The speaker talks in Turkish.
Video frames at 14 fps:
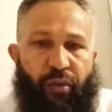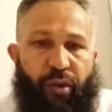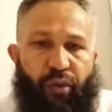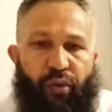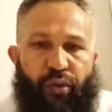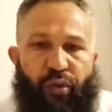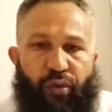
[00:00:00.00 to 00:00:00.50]

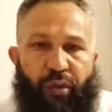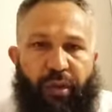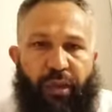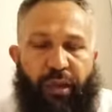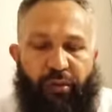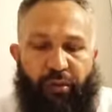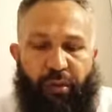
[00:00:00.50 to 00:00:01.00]

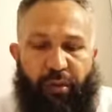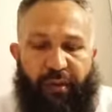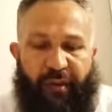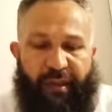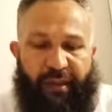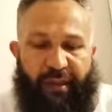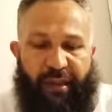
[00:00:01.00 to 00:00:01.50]
217 ee, olur
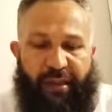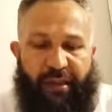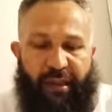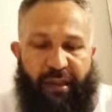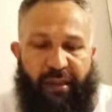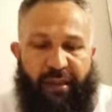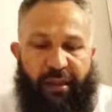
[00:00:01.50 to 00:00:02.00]
rivayetteyiz.
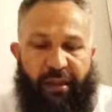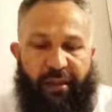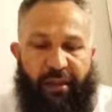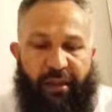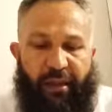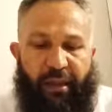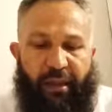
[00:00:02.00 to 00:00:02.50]

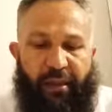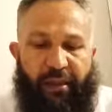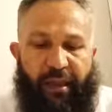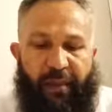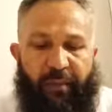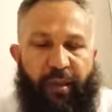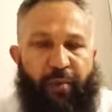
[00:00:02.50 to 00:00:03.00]
Haddethena
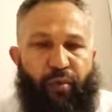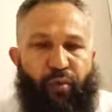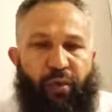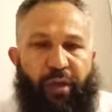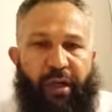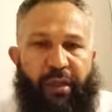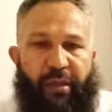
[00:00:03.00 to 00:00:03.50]
Haddeb İbn
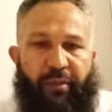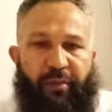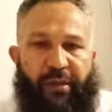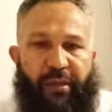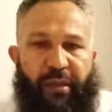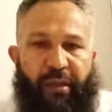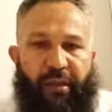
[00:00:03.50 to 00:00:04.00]
Halid
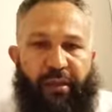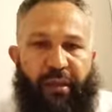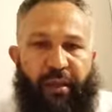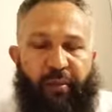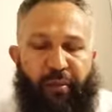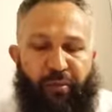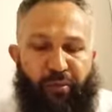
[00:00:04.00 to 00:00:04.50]
bize
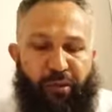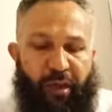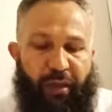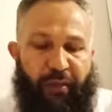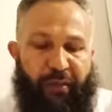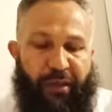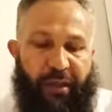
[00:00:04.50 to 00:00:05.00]
Haddeb İbn
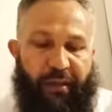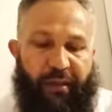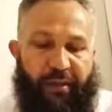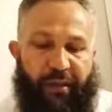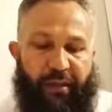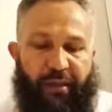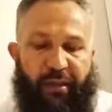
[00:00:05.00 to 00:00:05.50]
Halid
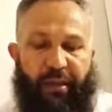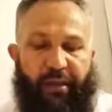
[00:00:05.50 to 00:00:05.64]
tatis etti.